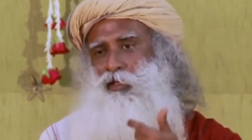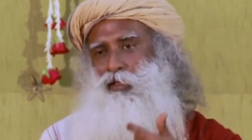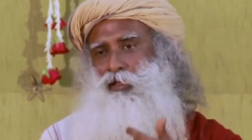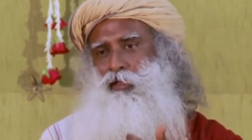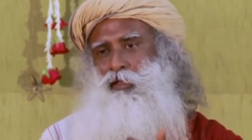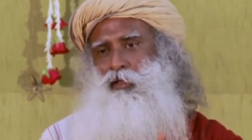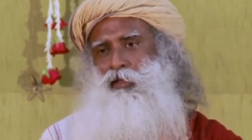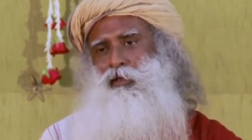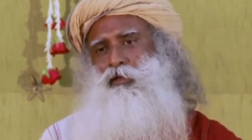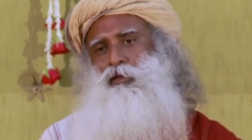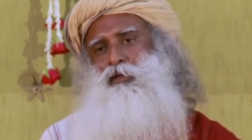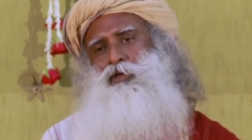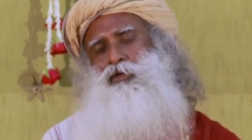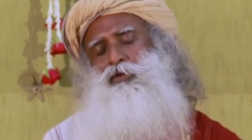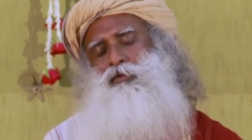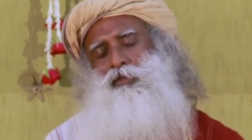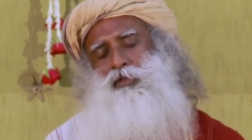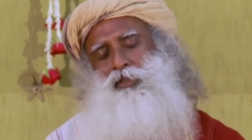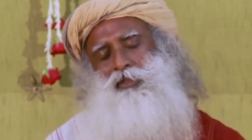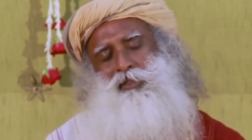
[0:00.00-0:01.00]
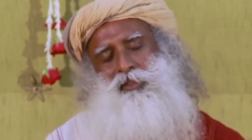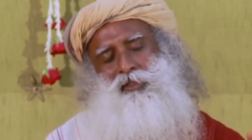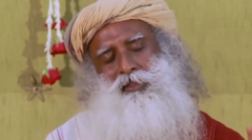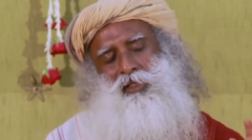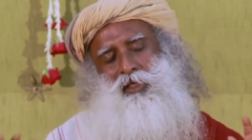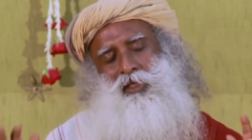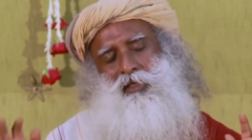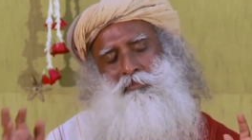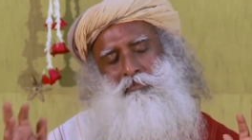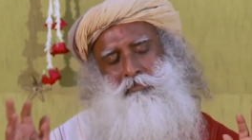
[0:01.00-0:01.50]
ist und es eine andere
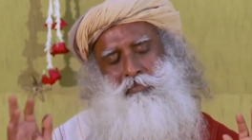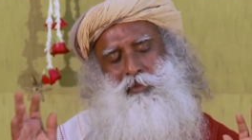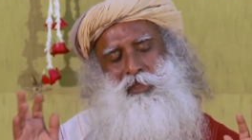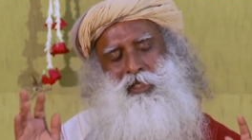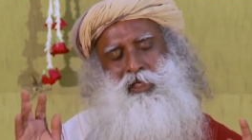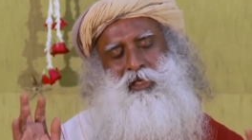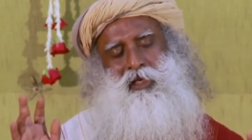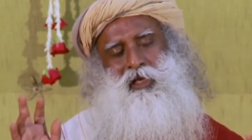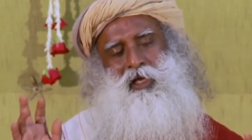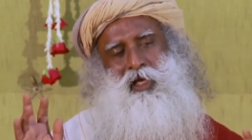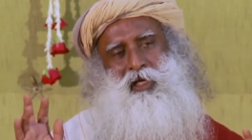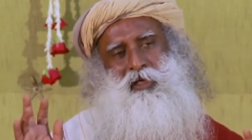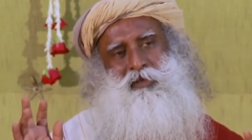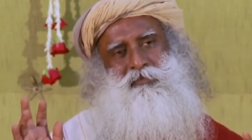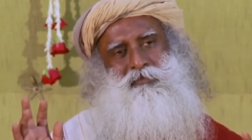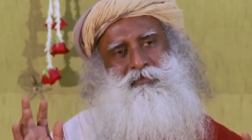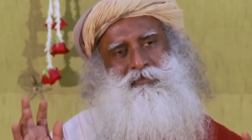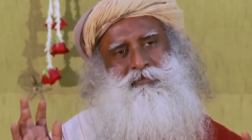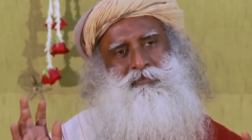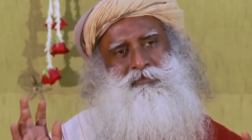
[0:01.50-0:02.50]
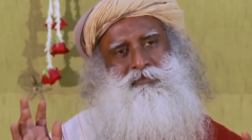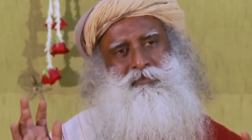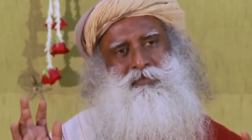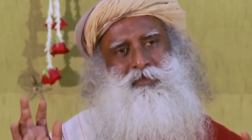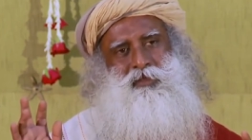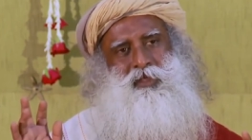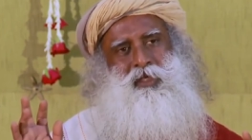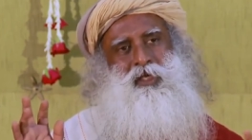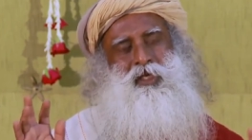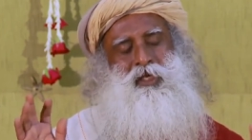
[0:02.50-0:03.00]
Hälfte von irgendwoher braucht.